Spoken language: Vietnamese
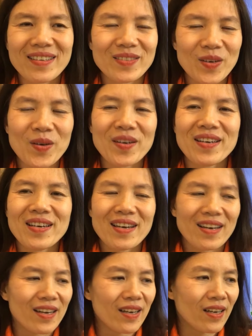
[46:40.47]
rồi
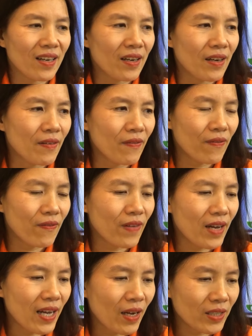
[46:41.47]
à,
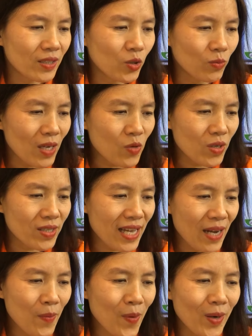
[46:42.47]
và chúng ta chuyển
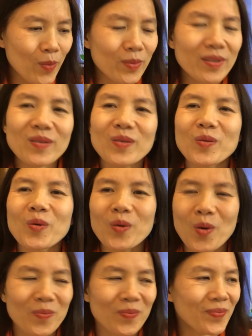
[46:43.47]
sang hoạt động
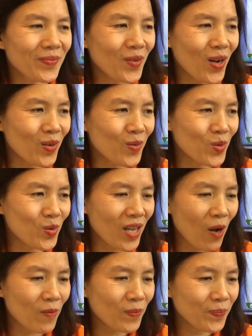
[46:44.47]
cuối cùng hoạt động số
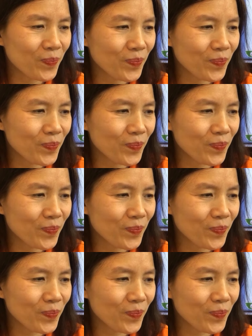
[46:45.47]
6